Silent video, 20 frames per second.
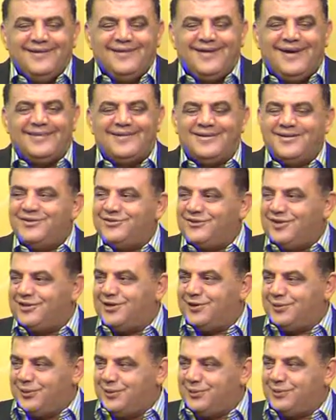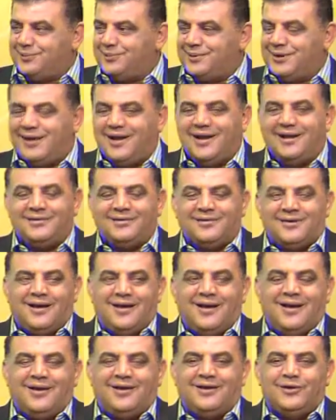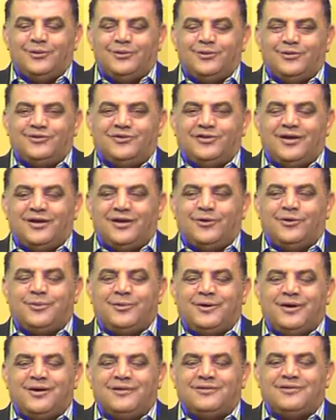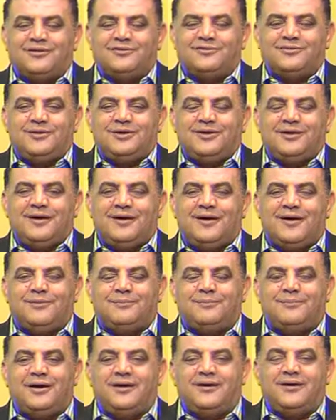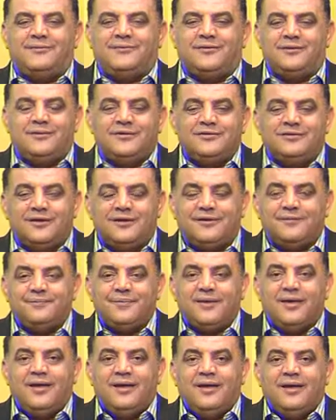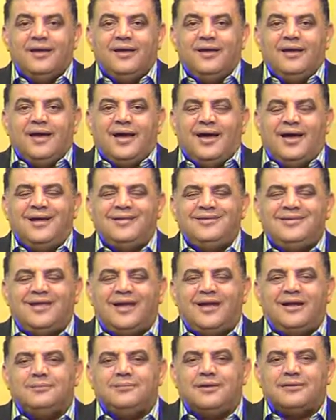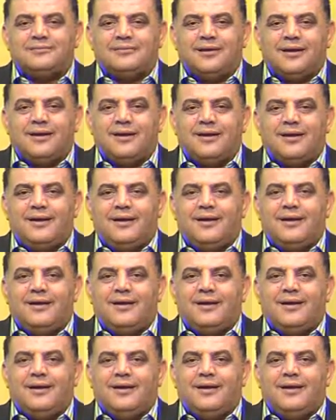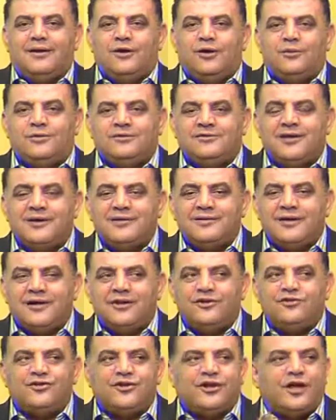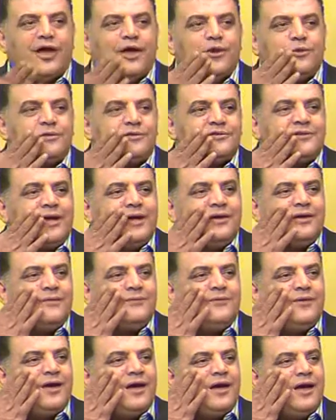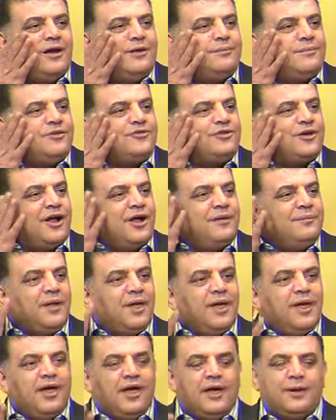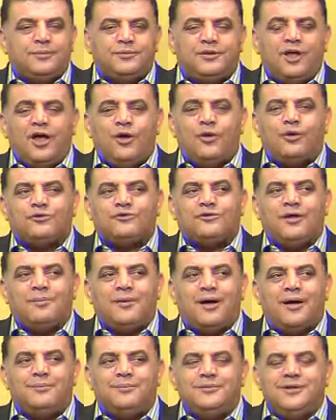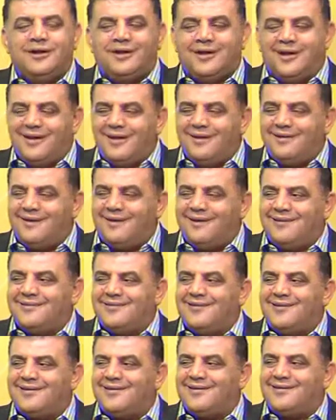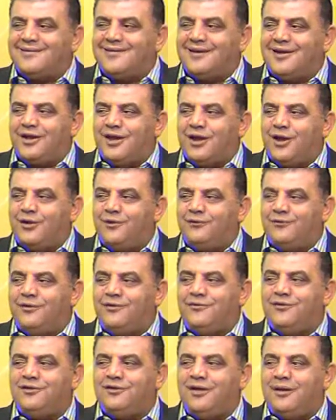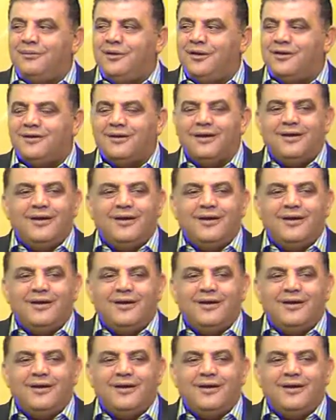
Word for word: يعني نرجع للاخت منال رحاحله ونرجع لخبراء التجميل احبائنا في مصر حتى البطيخ لو مسكنا القشره هاي ومسحنا فيها البشره بتاخذ طبقه من الخلايا كثير كثير حلو في فيتامين